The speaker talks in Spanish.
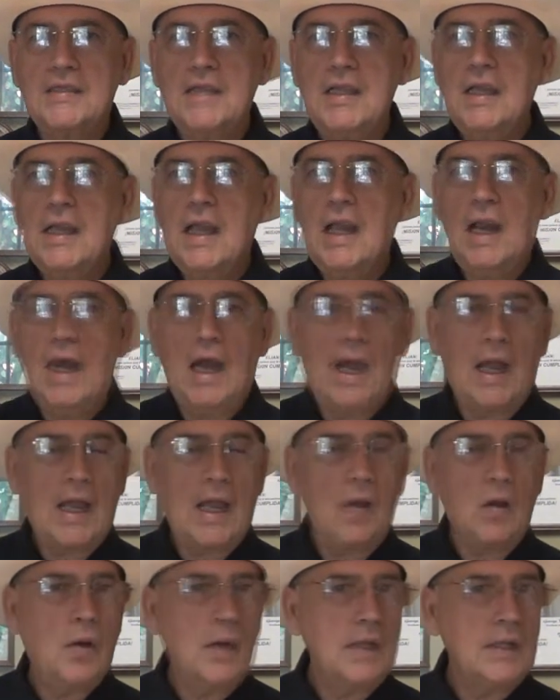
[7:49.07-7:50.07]
sí, que las
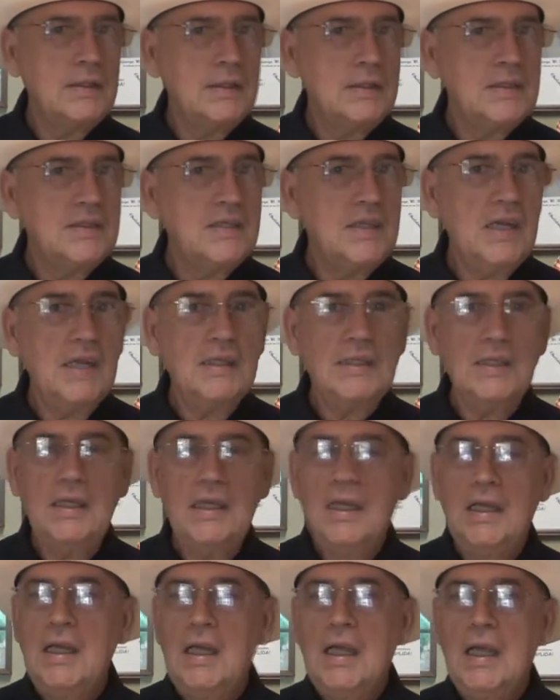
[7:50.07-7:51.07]
AK-47,